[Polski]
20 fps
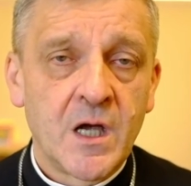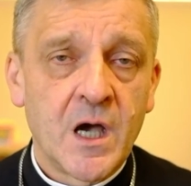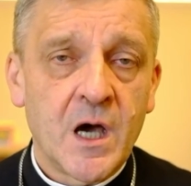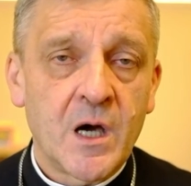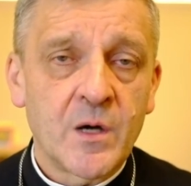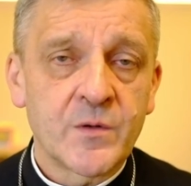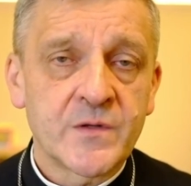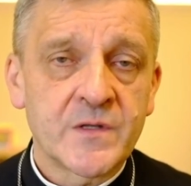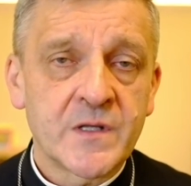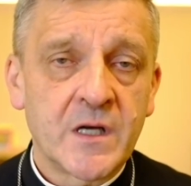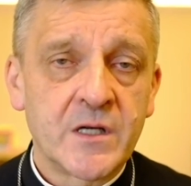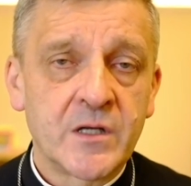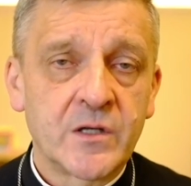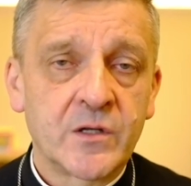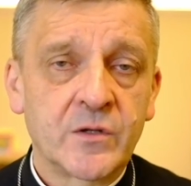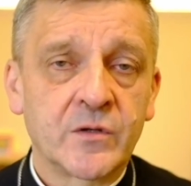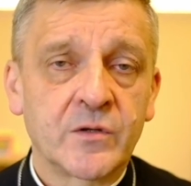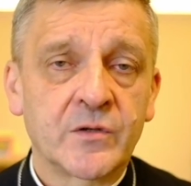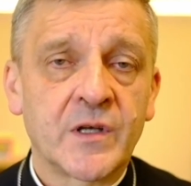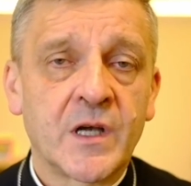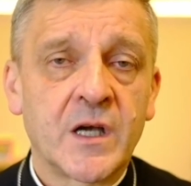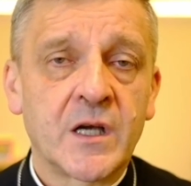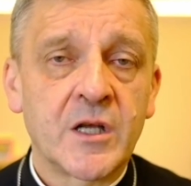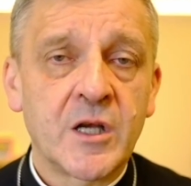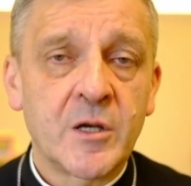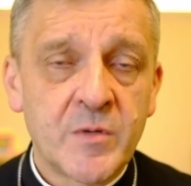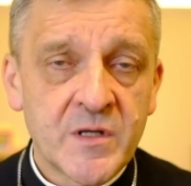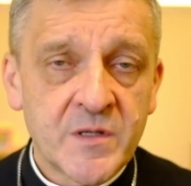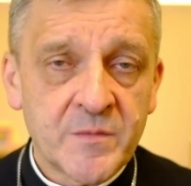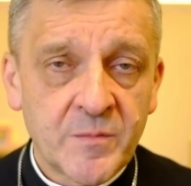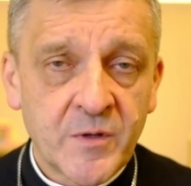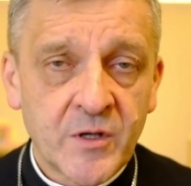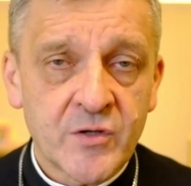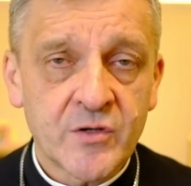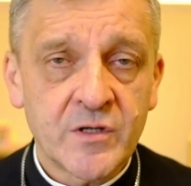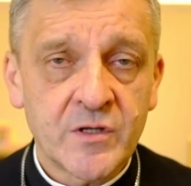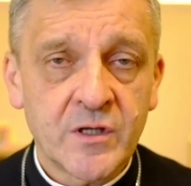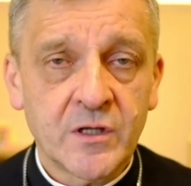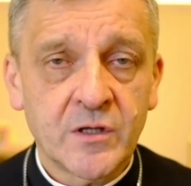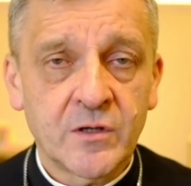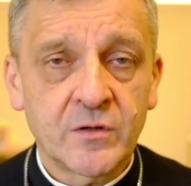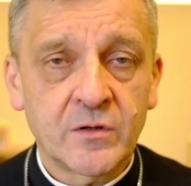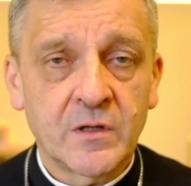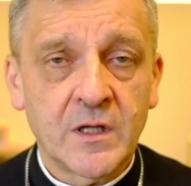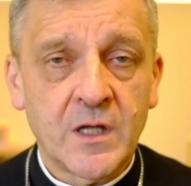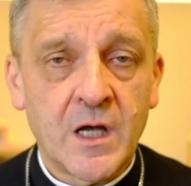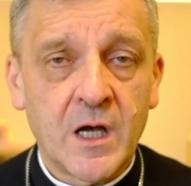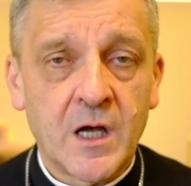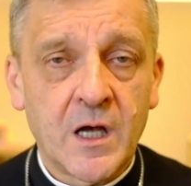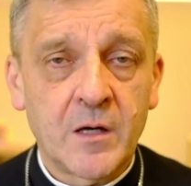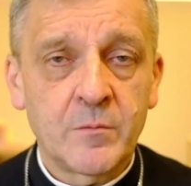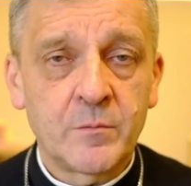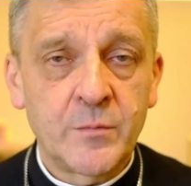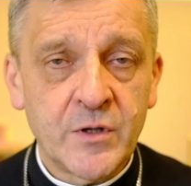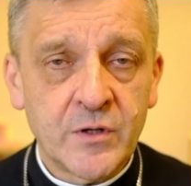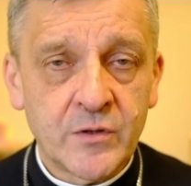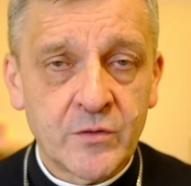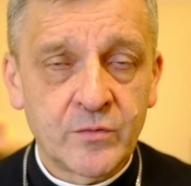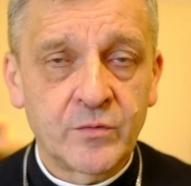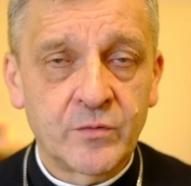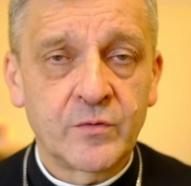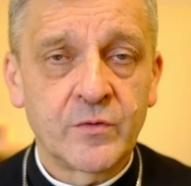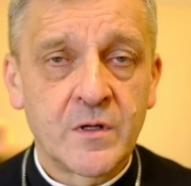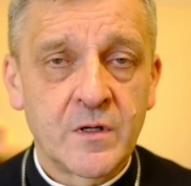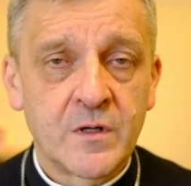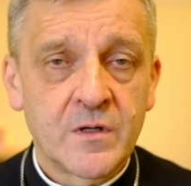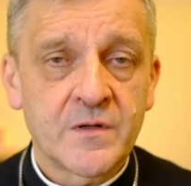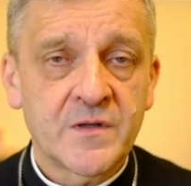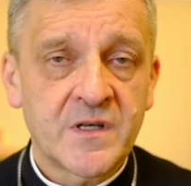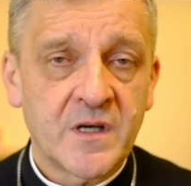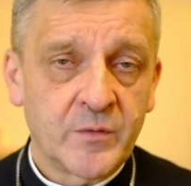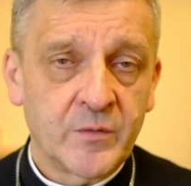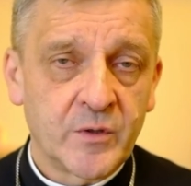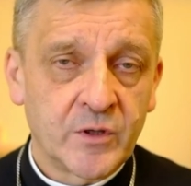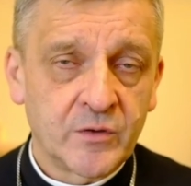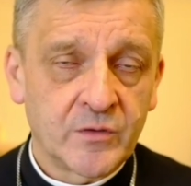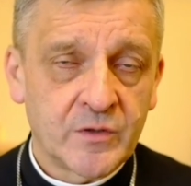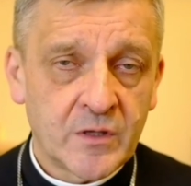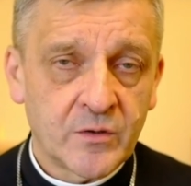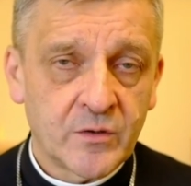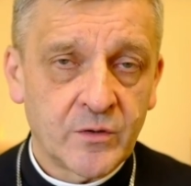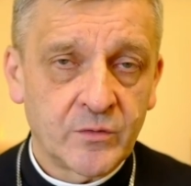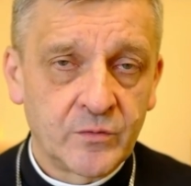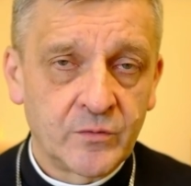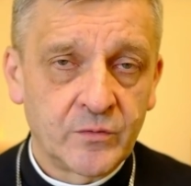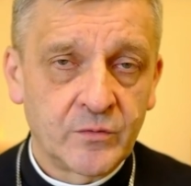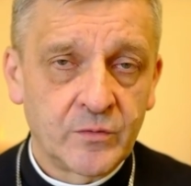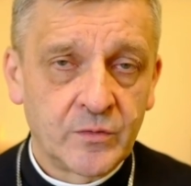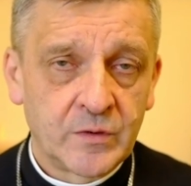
a uznali go za niebezpiecznego dla bytu całego narodu.